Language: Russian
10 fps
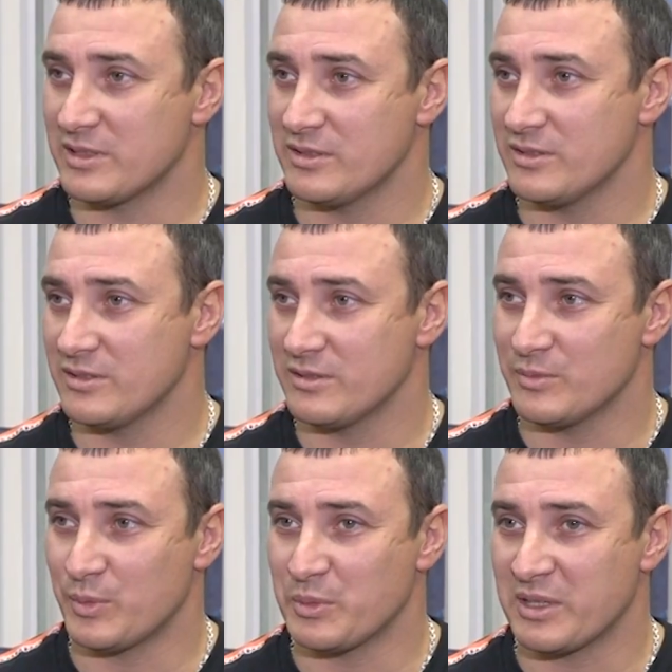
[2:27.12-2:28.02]
они
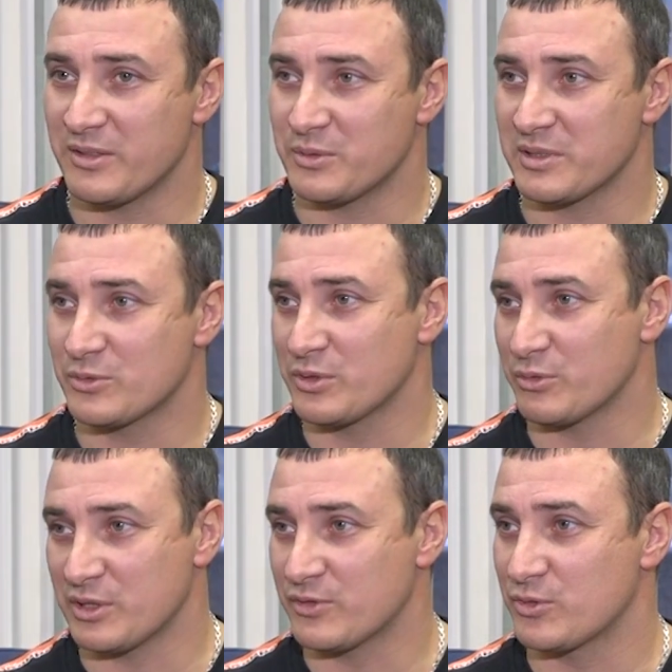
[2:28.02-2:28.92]
помогают настолько,
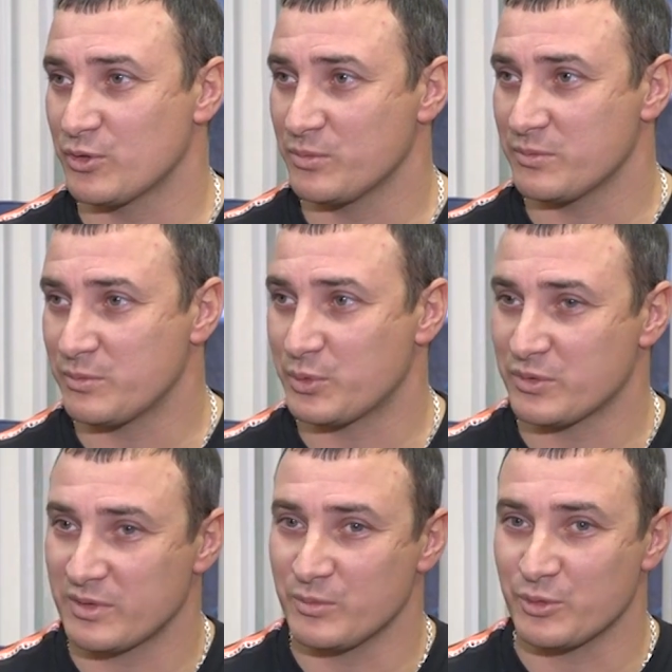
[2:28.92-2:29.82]
вот они вчетвером
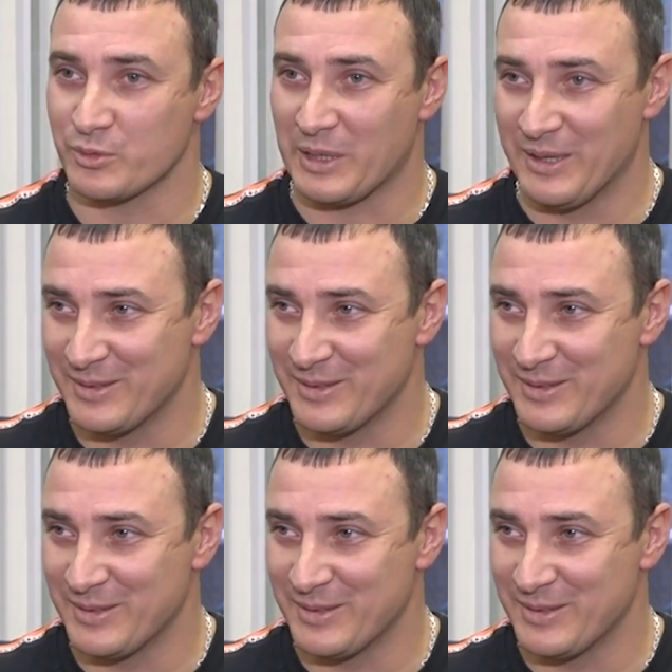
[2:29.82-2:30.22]
просто могут